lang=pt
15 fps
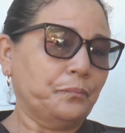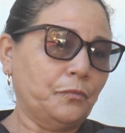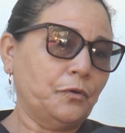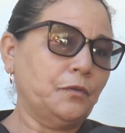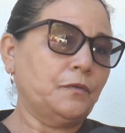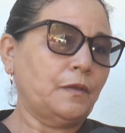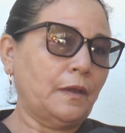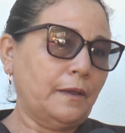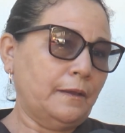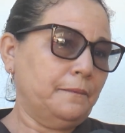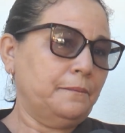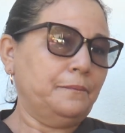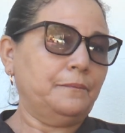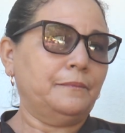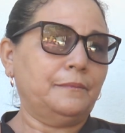Pois é.
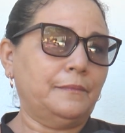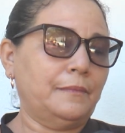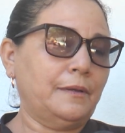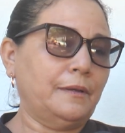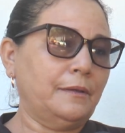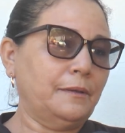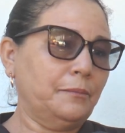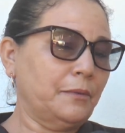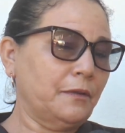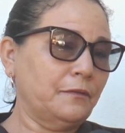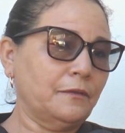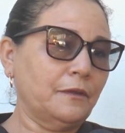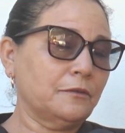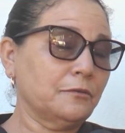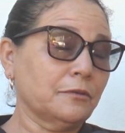Aí,
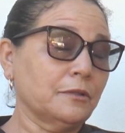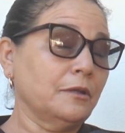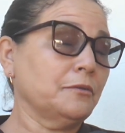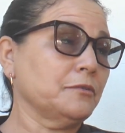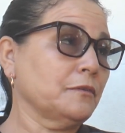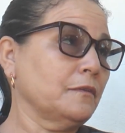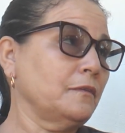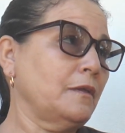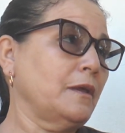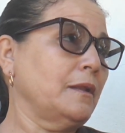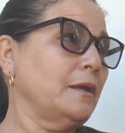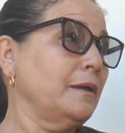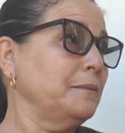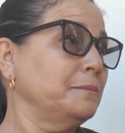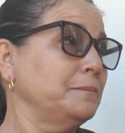mas seja o que Deus quiser,
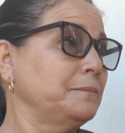né?